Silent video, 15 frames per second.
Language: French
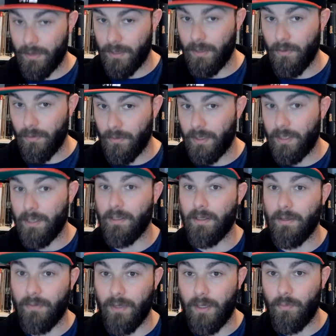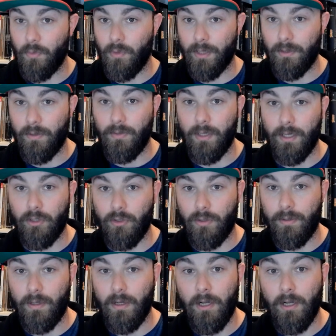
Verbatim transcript: a aussi été vrai pour les tomes des légendes,